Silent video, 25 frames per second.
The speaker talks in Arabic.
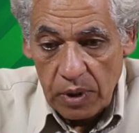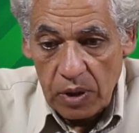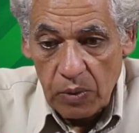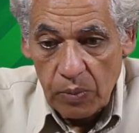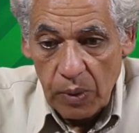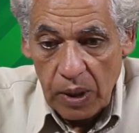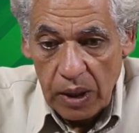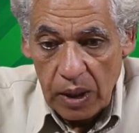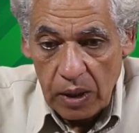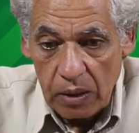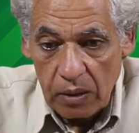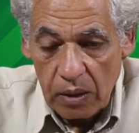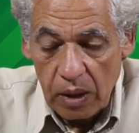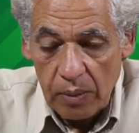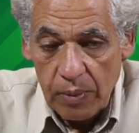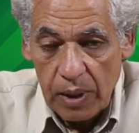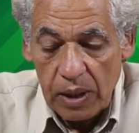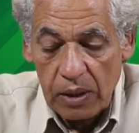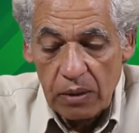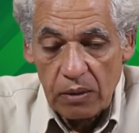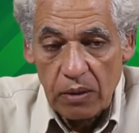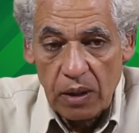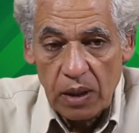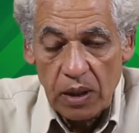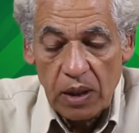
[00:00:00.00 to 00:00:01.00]
بسم الله
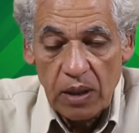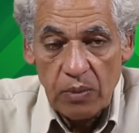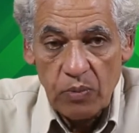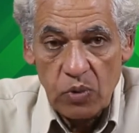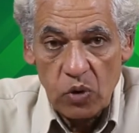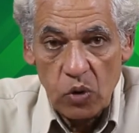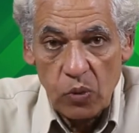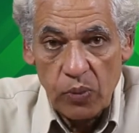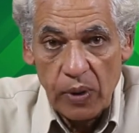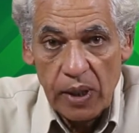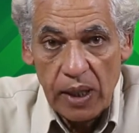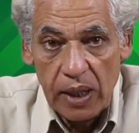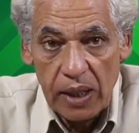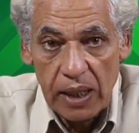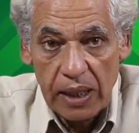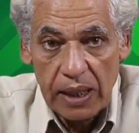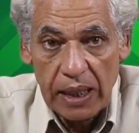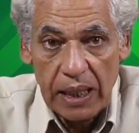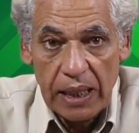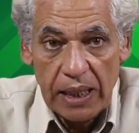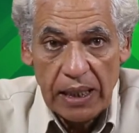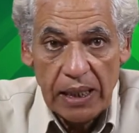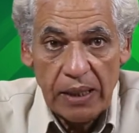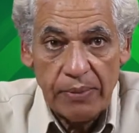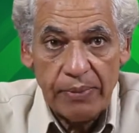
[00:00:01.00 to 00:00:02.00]
الرحمن الرحيم سبحانك
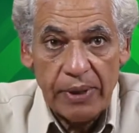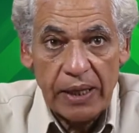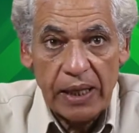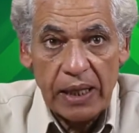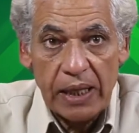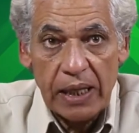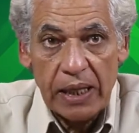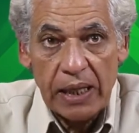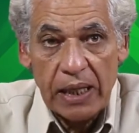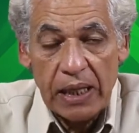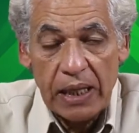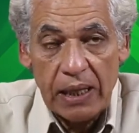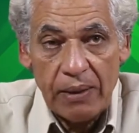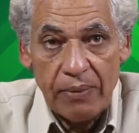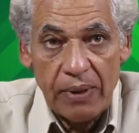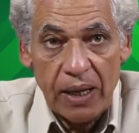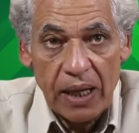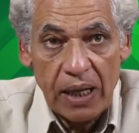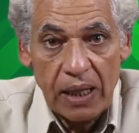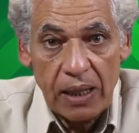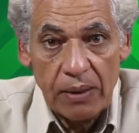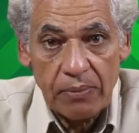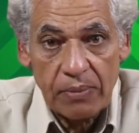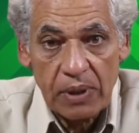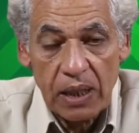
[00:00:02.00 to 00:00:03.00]
لا علم لنا إلا ما
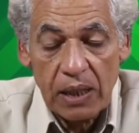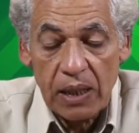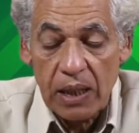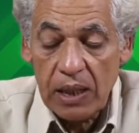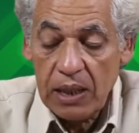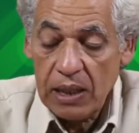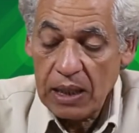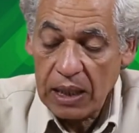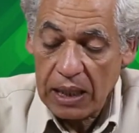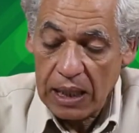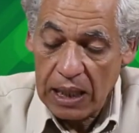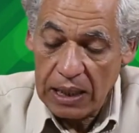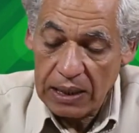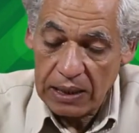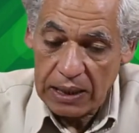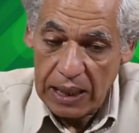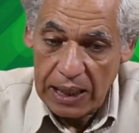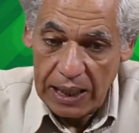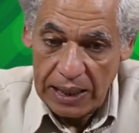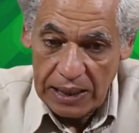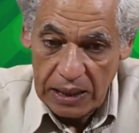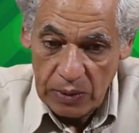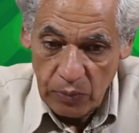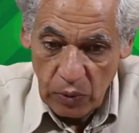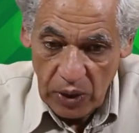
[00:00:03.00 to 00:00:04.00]
علمتنا إنك أنت
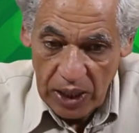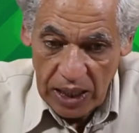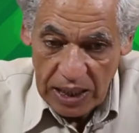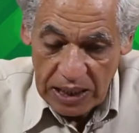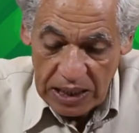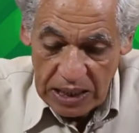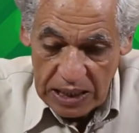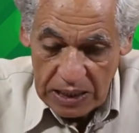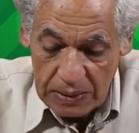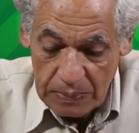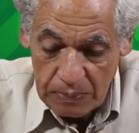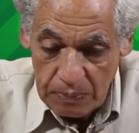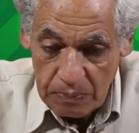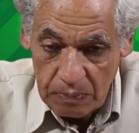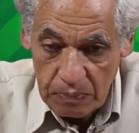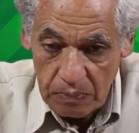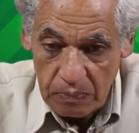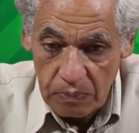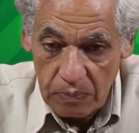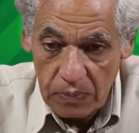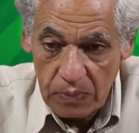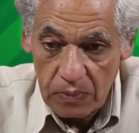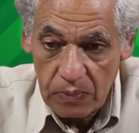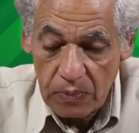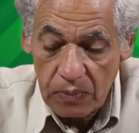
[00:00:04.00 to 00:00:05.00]
العليم الحكيم
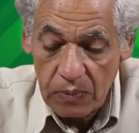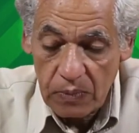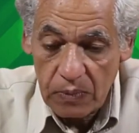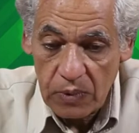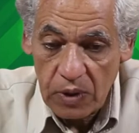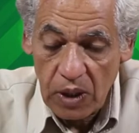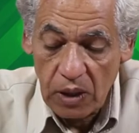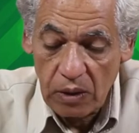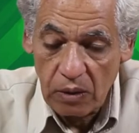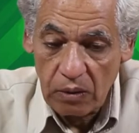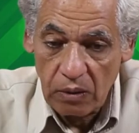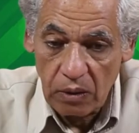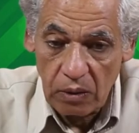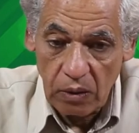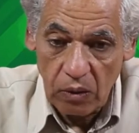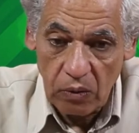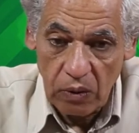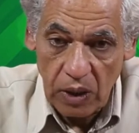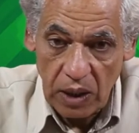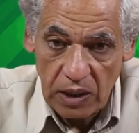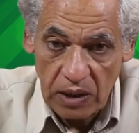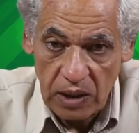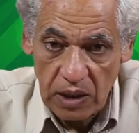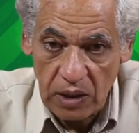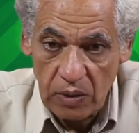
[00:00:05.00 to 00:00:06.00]
صدق الله
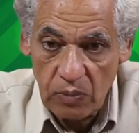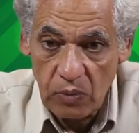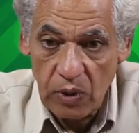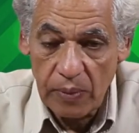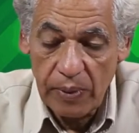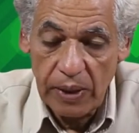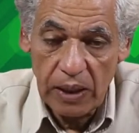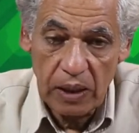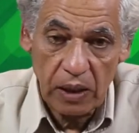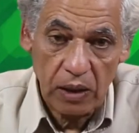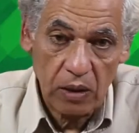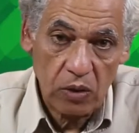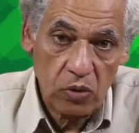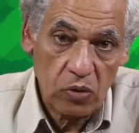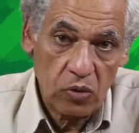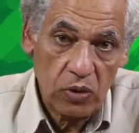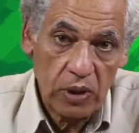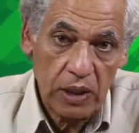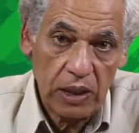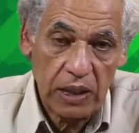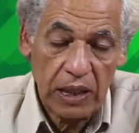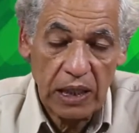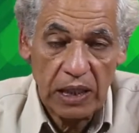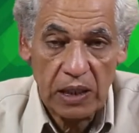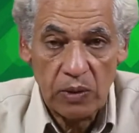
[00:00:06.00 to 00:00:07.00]
العظيم وبلغ رسوله
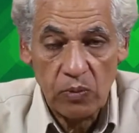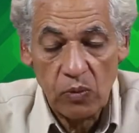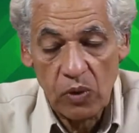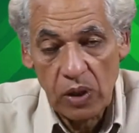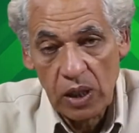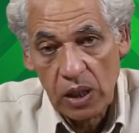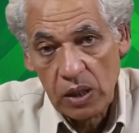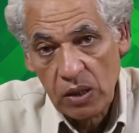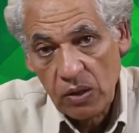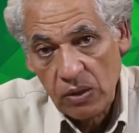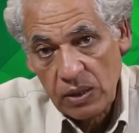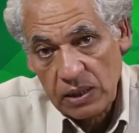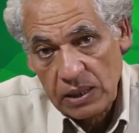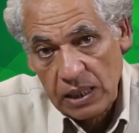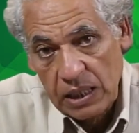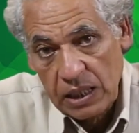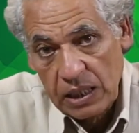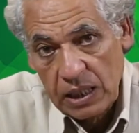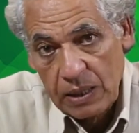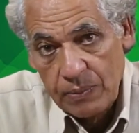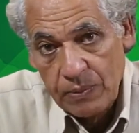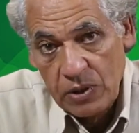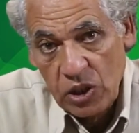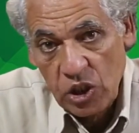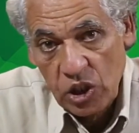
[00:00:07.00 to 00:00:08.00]
الكريم ونحن على
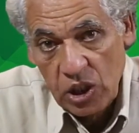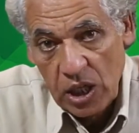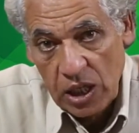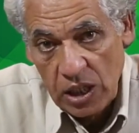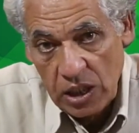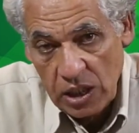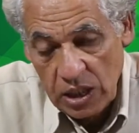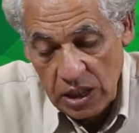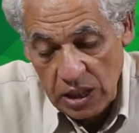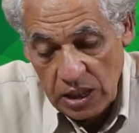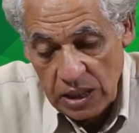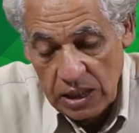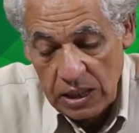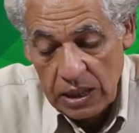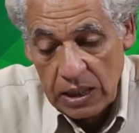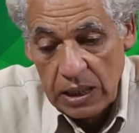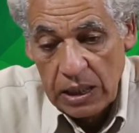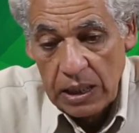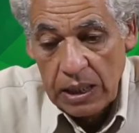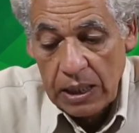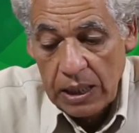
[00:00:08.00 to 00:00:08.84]
ذلك من الشاهدين